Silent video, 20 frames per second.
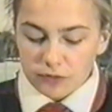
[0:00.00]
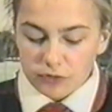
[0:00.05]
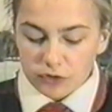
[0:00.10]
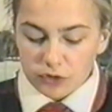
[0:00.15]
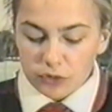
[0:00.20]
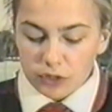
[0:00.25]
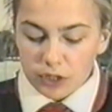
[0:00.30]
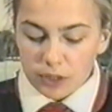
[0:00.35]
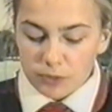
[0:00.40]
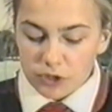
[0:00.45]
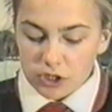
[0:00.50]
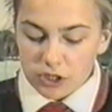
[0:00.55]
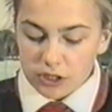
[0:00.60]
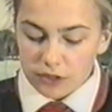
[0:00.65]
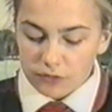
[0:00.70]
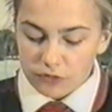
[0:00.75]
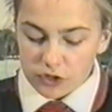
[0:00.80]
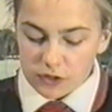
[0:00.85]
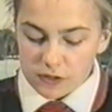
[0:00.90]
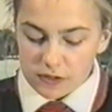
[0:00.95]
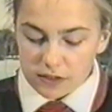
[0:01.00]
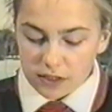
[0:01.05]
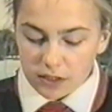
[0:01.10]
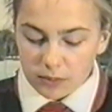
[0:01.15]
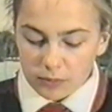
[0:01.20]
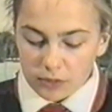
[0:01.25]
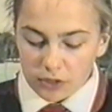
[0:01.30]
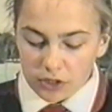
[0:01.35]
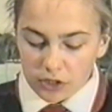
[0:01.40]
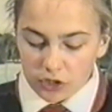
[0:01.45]
ale przewiduje
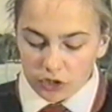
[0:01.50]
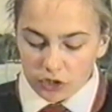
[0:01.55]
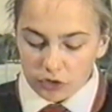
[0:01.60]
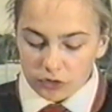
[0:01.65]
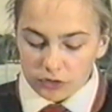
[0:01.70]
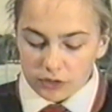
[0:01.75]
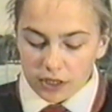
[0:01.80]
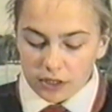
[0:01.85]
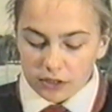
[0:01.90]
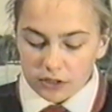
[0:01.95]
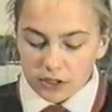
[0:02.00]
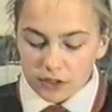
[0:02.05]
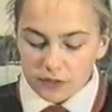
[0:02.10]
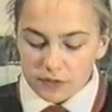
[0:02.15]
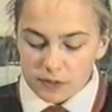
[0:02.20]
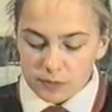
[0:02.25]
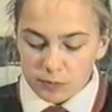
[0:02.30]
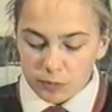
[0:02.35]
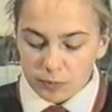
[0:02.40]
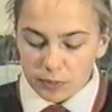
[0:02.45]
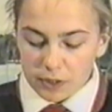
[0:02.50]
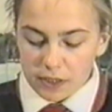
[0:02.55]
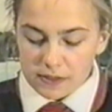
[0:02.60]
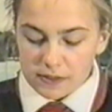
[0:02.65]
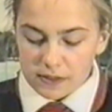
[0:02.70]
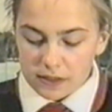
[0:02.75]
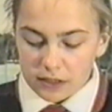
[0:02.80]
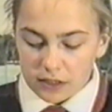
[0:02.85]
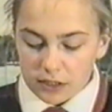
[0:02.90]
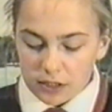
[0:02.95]
przede wszystkim kontakty i
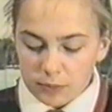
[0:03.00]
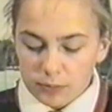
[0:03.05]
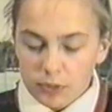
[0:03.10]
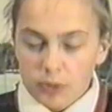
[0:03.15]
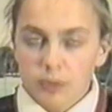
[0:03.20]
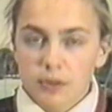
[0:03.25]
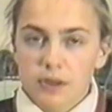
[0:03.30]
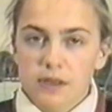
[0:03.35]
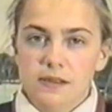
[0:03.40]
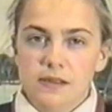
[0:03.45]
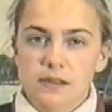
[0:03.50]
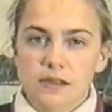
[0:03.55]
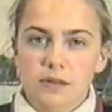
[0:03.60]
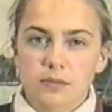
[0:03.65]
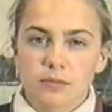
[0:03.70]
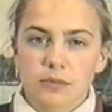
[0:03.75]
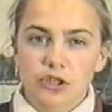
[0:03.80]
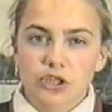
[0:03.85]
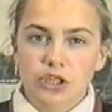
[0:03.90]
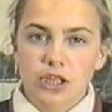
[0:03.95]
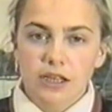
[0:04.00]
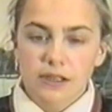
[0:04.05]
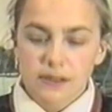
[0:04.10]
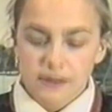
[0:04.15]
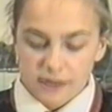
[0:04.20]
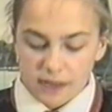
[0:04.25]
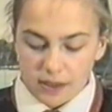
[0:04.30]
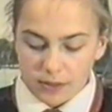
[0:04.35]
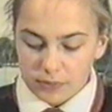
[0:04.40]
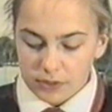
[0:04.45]
współpracę pomiędzy
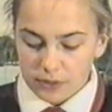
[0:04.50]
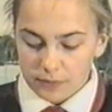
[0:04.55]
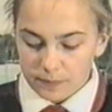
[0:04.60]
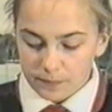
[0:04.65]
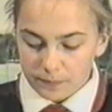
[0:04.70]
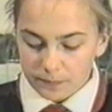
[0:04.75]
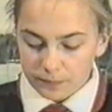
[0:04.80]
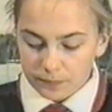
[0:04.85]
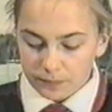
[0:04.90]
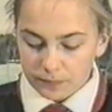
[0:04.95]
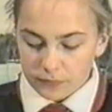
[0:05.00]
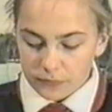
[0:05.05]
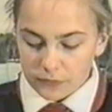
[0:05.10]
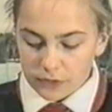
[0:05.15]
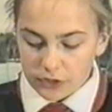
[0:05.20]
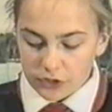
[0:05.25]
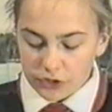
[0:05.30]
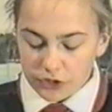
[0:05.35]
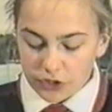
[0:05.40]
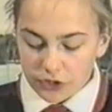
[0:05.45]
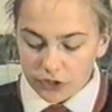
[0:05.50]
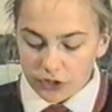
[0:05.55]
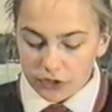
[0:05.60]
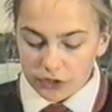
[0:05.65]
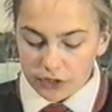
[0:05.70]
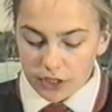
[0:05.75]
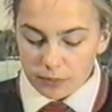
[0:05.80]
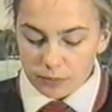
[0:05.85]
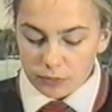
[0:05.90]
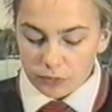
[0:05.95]
mieszkańcami.
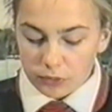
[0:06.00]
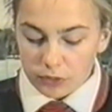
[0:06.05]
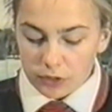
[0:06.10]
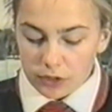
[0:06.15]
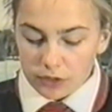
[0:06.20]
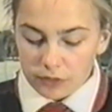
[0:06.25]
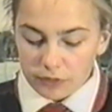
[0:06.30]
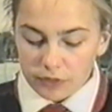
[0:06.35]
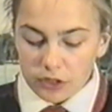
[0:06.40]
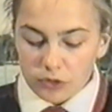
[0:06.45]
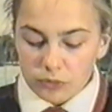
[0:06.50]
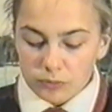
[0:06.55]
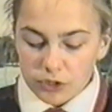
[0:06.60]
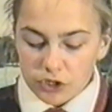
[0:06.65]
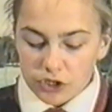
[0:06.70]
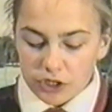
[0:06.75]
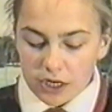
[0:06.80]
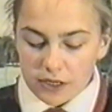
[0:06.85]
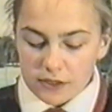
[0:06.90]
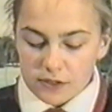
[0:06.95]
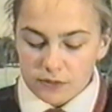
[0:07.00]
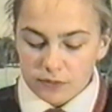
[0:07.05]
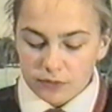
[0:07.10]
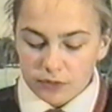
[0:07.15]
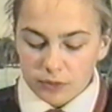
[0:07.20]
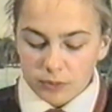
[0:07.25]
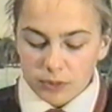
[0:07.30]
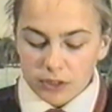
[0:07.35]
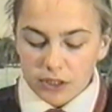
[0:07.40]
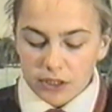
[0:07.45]
Dzięki temu wielu
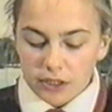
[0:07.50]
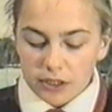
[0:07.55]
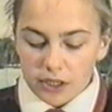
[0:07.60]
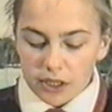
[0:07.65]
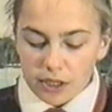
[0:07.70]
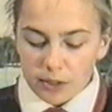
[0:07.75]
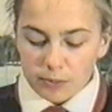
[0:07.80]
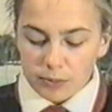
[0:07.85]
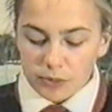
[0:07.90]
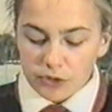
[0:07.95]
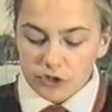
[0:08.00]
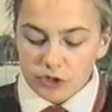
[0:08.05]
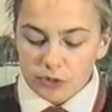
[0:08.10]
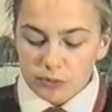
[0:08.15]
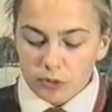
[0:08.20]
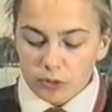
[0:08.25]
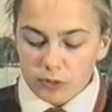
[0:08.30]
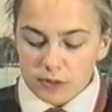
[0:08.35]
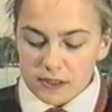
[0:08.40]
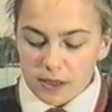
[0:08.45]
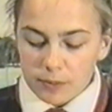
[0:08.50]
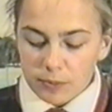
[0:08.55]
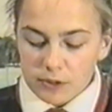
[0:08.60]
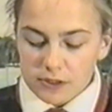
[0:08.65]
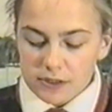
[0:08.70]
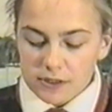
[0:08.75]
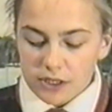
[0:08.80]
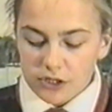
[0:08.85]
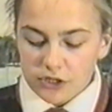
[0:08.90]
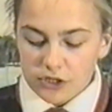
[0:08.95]
mieszkańców gminy będzie
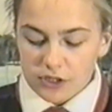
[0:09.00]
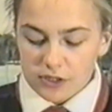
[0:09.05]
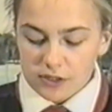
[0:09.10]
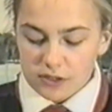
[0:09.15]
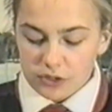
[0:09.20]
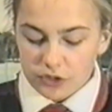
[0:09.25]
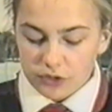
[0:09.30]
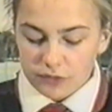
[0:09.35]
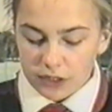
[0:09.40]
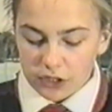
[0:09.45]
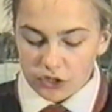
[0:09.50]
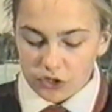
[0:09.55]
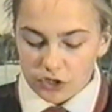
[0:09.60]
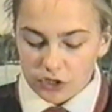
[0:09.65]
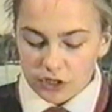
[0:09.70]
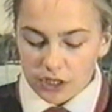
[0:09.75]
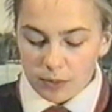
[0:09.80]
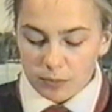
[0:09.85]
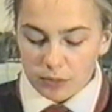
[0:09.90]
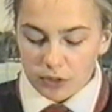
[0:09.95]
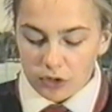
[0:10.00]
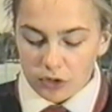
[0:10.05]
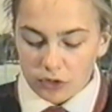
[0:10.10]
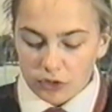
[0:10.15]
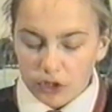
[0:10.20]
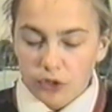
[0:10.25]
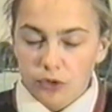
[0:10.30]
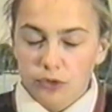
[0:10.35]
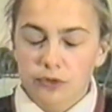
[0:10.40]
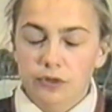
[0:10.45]
mogło zapoznać się z
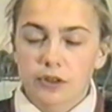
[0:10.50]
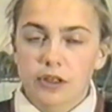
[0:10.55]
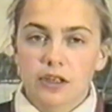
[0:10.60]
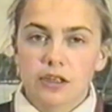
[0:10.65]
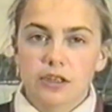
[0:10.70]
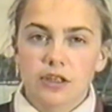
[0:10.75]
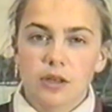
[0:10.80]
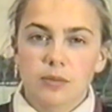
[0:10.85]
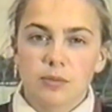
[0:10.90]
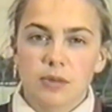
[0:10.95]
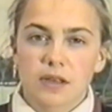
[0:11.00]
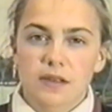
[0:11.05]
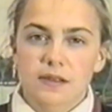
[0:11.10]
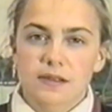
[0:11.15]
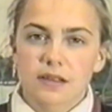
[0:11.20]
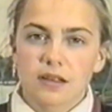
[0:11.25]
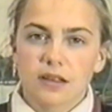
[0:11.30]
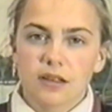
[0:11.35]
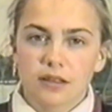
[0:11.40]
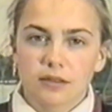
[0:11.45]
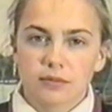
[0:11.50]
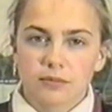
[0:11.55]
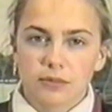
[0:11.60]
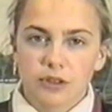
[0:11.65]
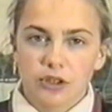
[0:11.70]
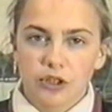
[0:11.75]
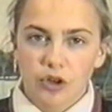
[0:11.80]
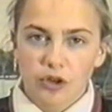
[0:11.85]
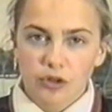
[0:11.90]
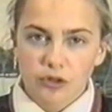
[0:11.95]
doświadczeniami rolników
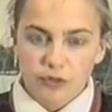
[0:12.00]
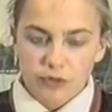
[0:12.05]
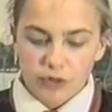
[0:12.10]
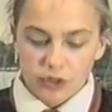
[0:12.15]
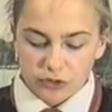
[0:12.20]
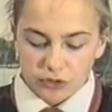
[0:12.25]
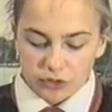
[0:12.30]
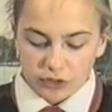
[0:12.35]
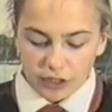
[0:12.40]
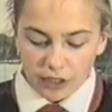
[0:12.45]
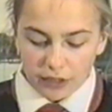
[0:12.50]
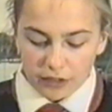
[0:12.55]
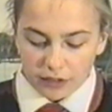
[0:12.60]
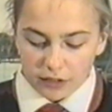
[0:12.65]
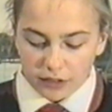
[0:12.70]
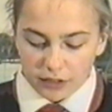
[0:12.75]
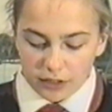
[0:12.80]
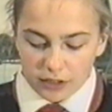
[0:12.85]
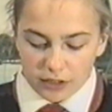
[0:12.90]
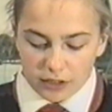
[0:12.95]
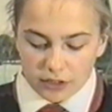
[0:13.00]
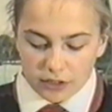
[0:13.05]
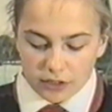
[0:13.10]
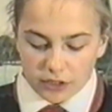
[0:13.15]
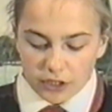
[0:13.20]
niemieckich i odwrotnie.